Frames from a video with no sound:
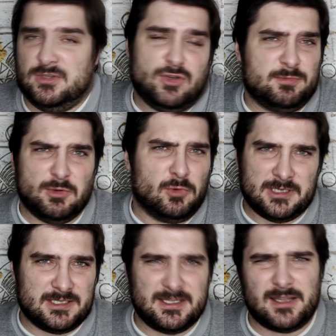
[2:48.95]
Собственно, у
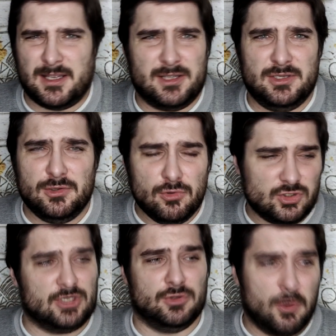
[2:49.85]
Краснодара не
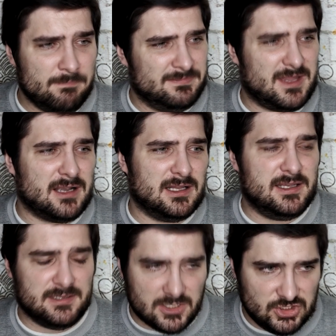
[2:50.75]
лучше, но так
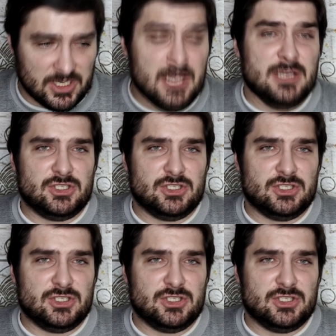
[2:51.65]
или иначе.